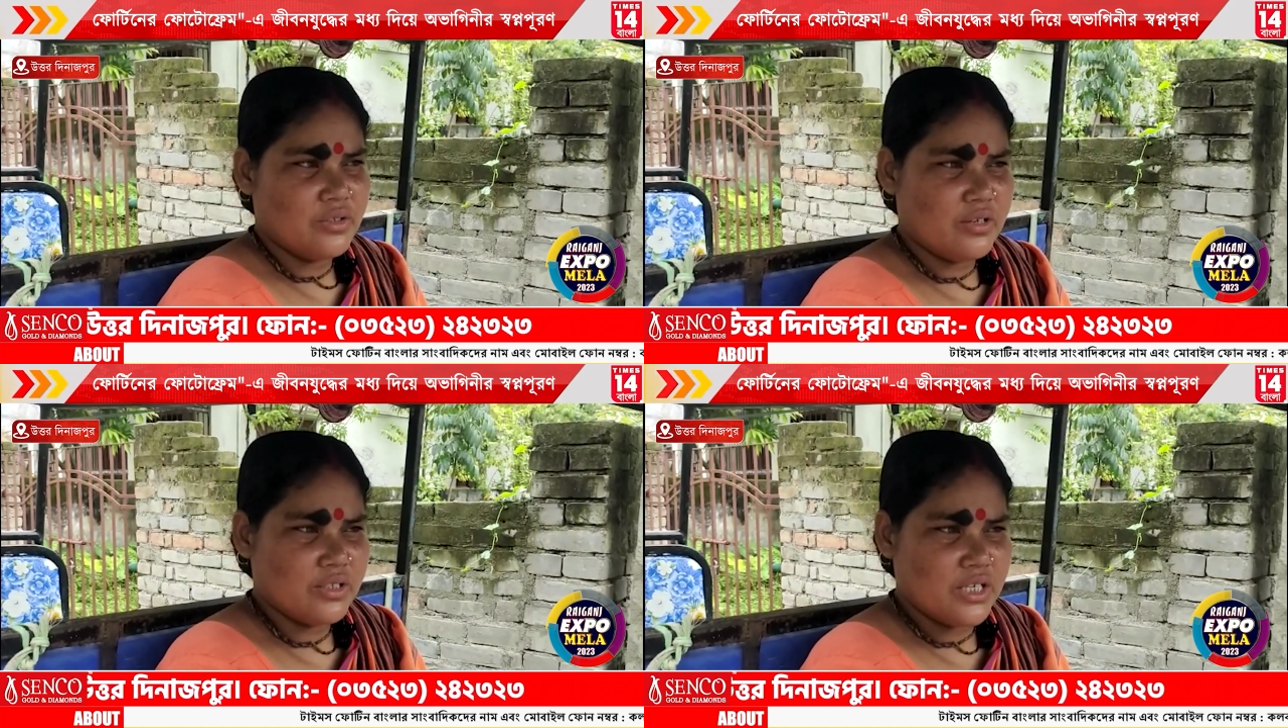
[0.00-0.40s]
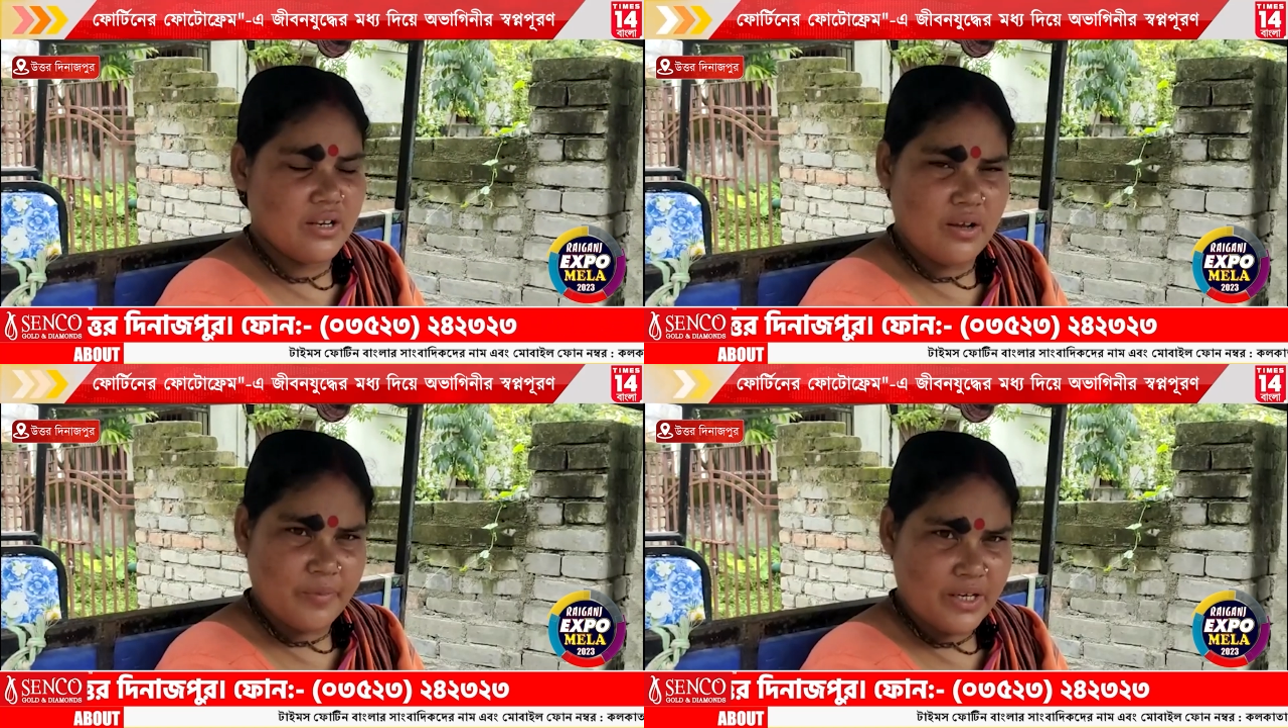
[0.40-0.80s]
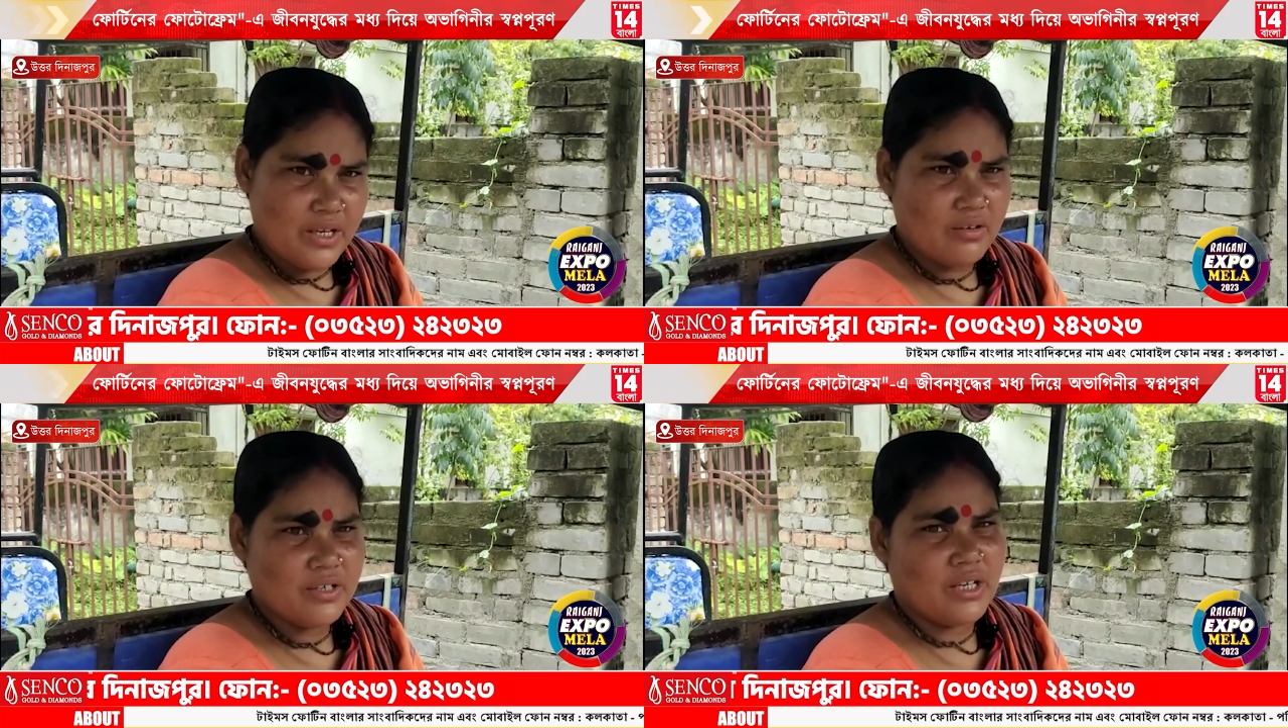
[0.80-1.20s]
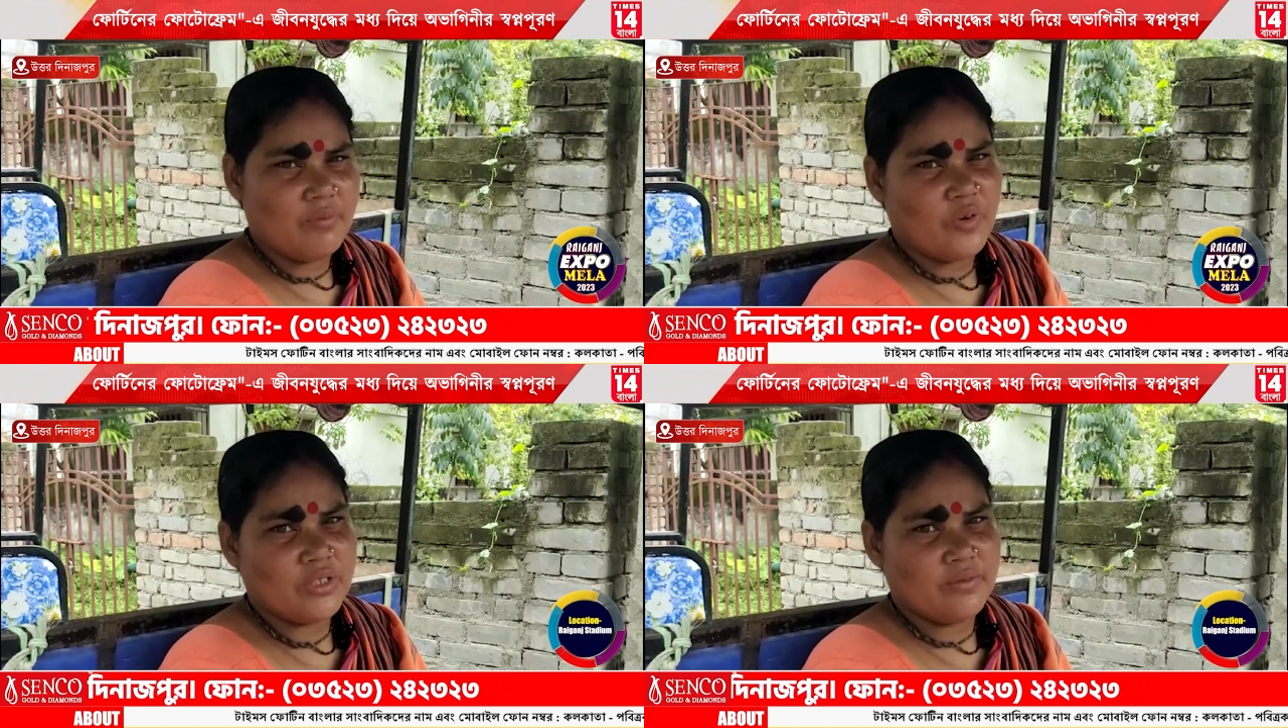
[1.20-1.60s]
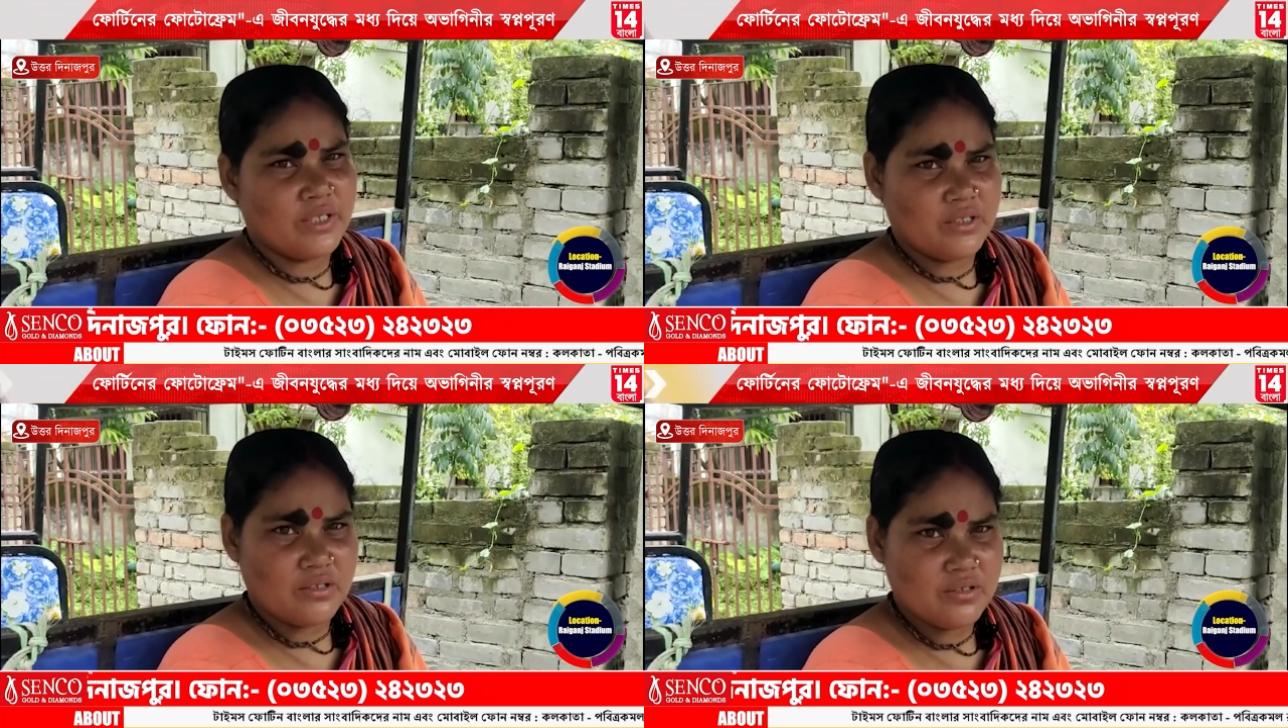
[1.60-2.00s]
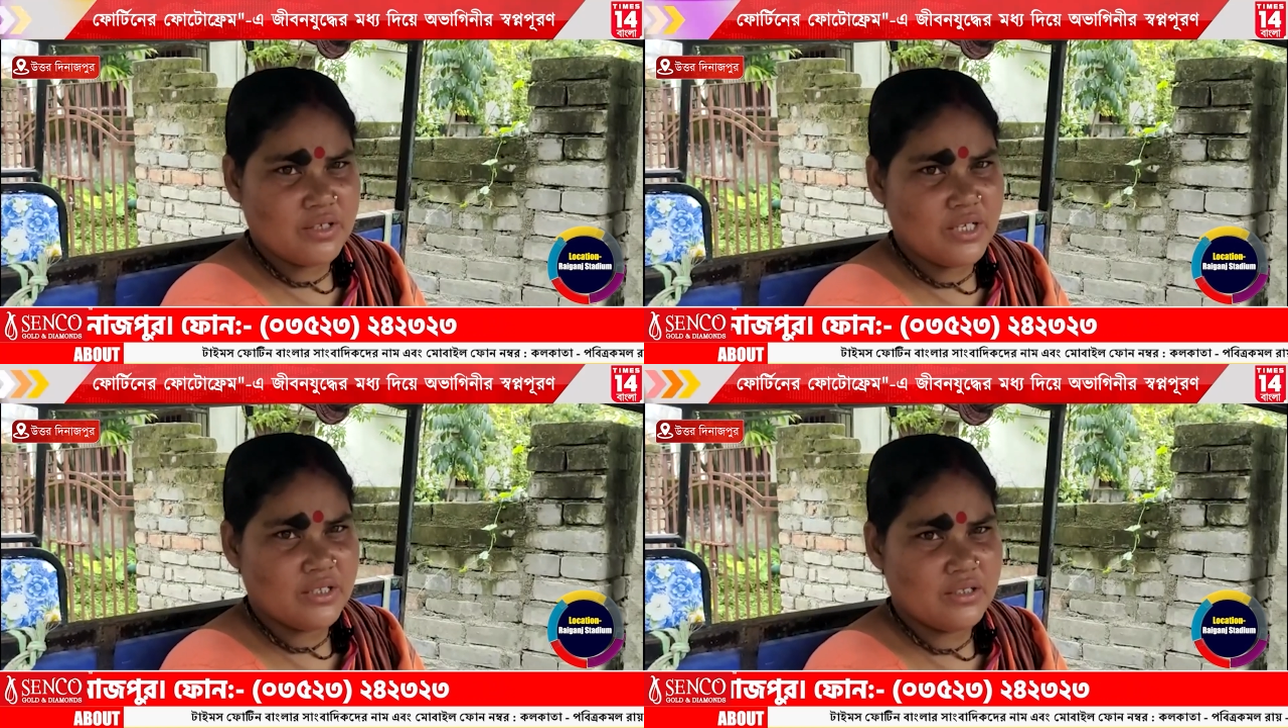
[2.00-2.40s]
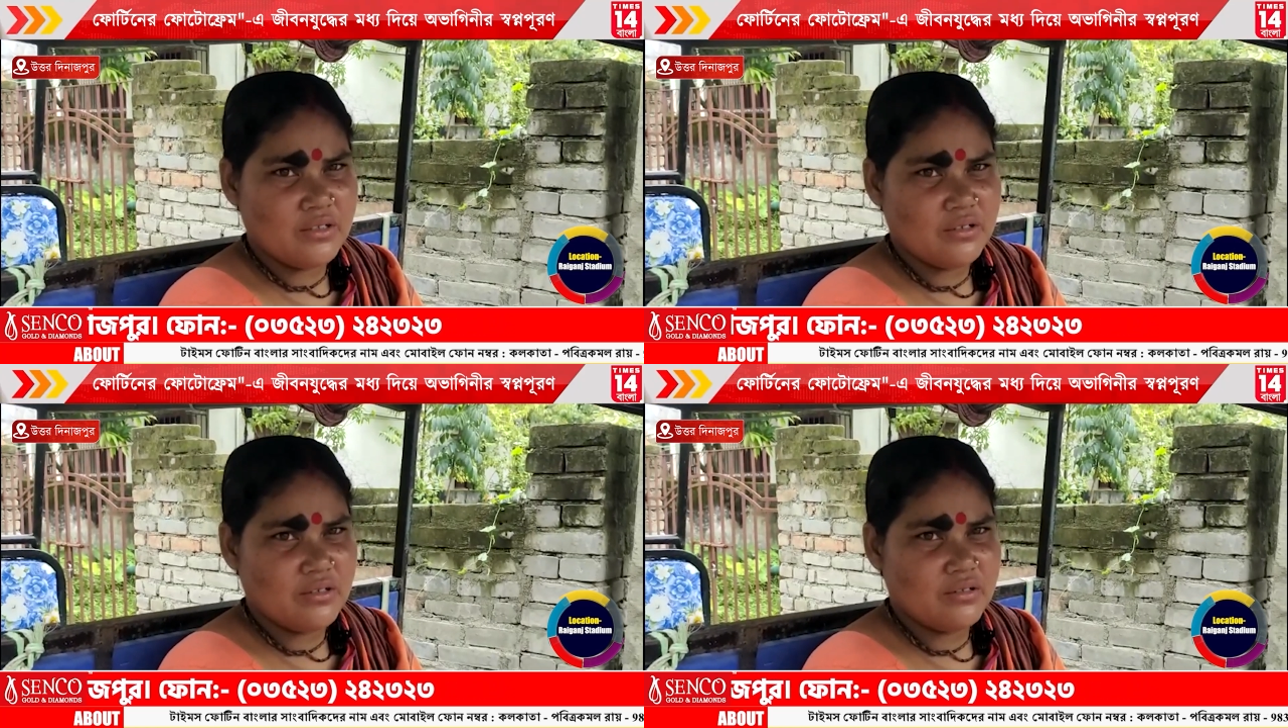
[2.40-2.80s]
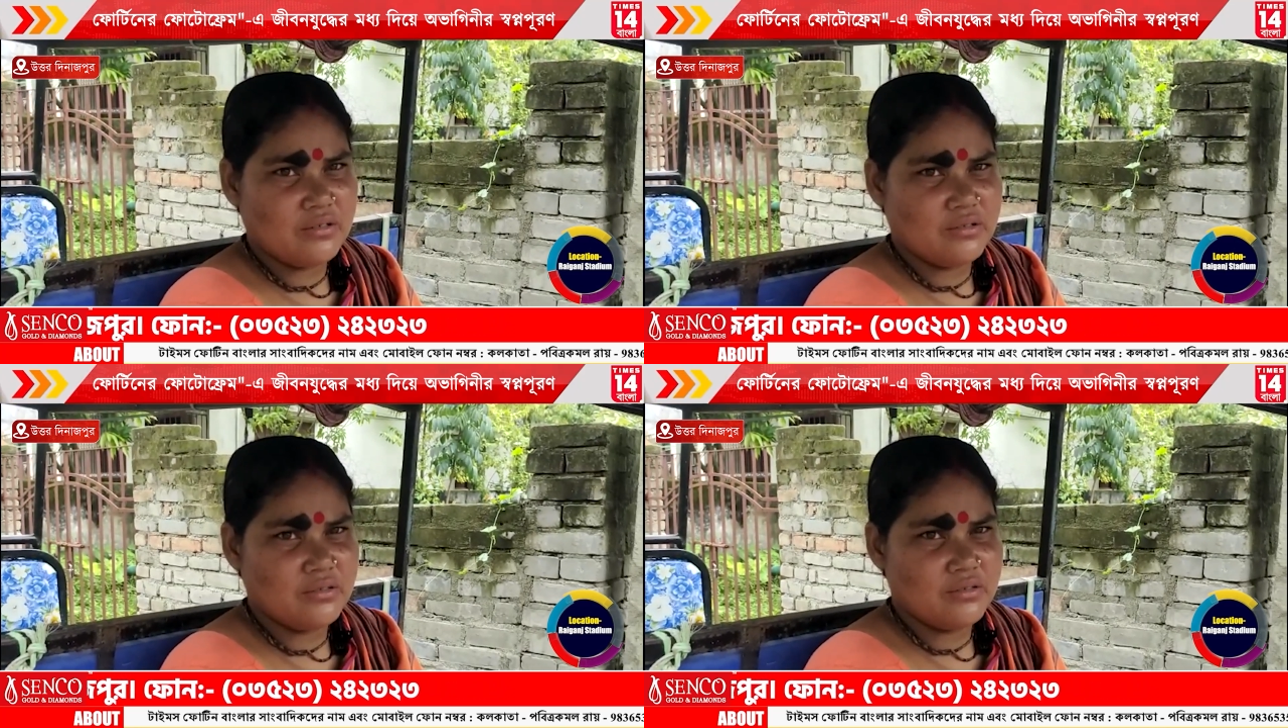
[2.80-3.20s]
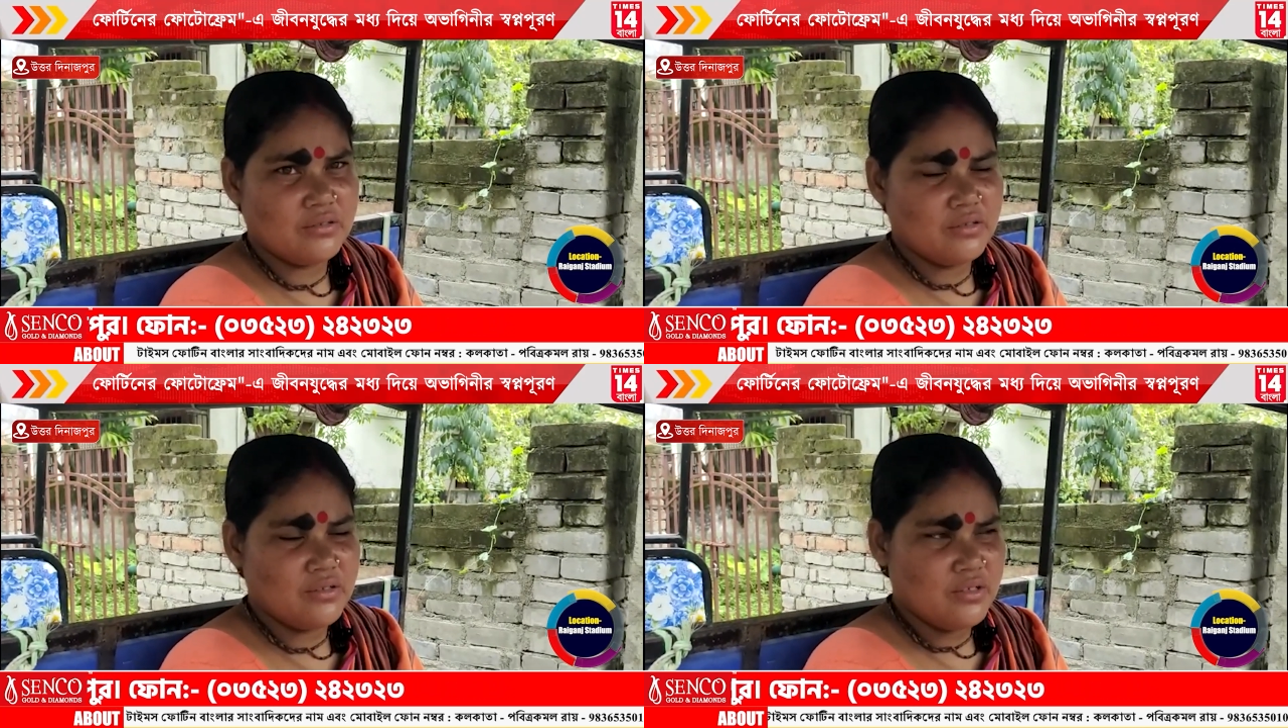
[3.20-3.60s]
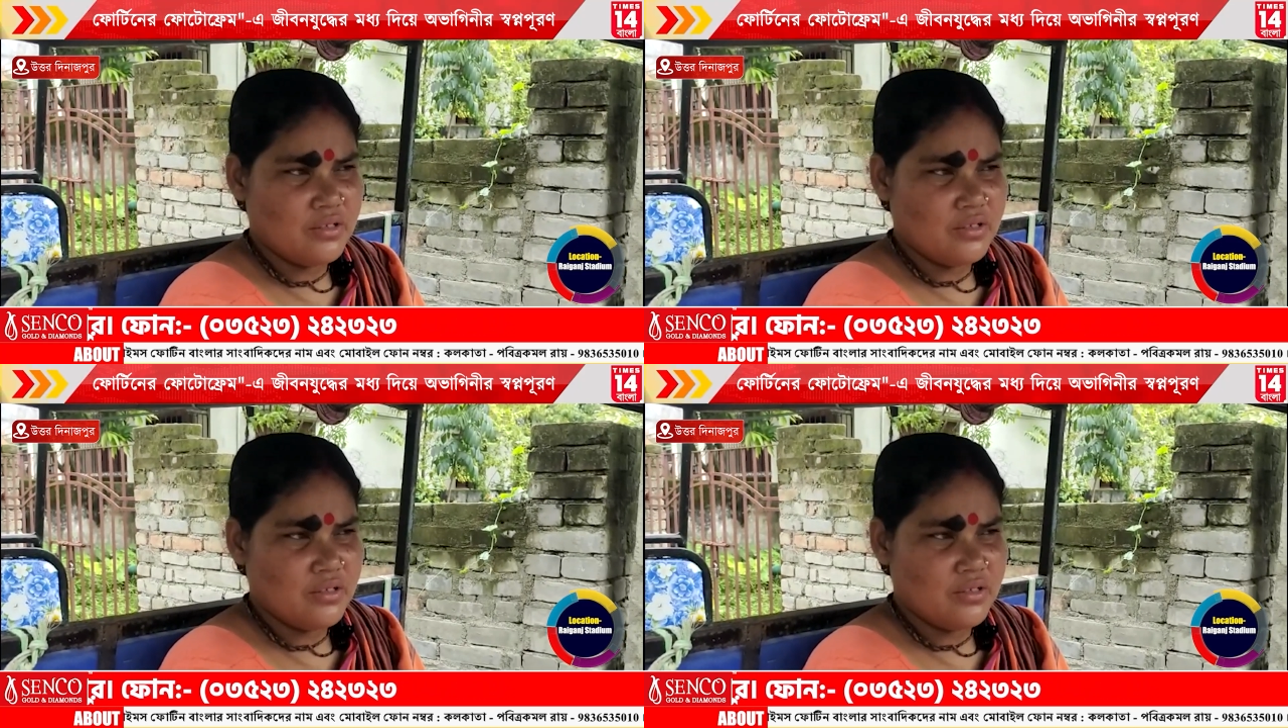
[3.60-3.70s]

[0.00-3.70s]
সংসারে আমরা এখন বর্তমানে তিনজনই আছি ছেলে কত বয়স